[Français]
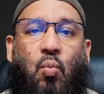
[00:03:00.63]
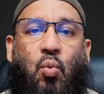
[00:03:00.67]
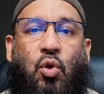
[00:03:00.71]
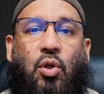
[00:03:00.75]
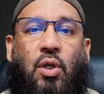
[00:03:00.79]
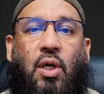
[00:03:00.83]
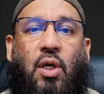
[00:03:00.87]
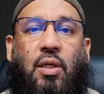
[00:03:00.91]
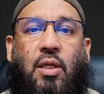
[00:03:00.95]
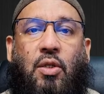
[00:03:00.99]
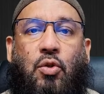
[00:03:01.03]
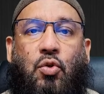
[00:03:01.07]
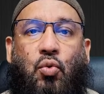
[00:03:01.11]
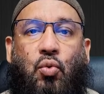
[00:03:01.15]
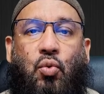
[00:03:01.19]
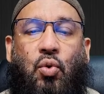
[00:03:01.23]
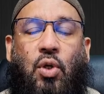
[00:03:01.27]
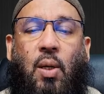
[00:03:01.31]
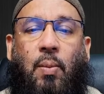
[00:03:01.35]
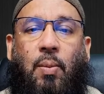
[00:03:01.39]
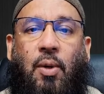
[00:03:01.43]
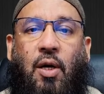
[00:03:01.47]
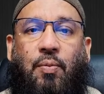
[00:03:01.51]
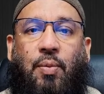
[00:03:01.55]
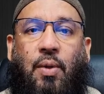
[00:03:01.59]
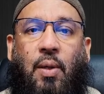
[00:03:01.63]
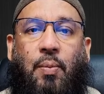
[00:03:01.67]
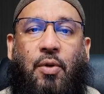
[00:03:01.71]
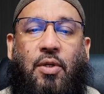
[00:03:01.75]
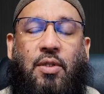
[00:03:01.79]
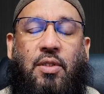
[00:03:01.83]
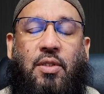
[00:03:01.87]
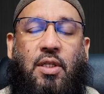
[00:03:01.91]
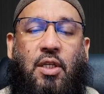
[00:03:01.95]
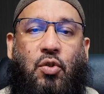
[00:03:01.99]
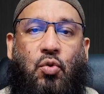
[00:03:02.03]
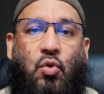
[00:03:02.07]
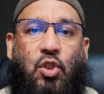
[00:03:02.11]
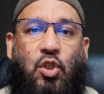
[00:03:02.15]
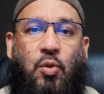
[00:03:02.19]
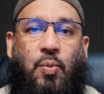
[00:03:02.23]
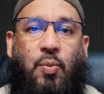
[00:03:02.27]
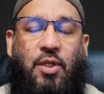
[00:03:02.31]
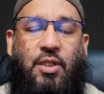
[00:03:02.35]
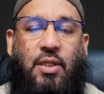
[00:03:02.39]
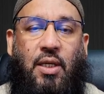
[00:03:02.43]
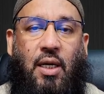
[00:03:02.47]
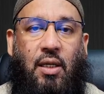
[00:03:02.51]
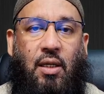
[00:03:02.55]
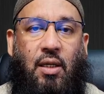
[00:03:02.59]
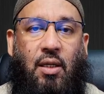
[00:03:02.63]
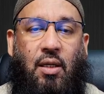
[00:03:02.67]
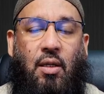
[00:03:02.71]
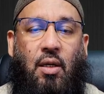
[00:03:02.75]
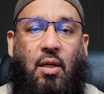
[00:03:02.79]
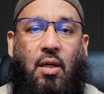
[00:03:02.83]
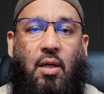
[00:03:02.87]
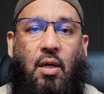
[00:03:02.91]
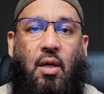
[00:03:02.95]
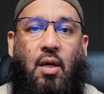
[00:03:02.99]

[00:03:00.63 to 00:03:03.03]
Peut-être un jour nous capables de préparer une session spéciale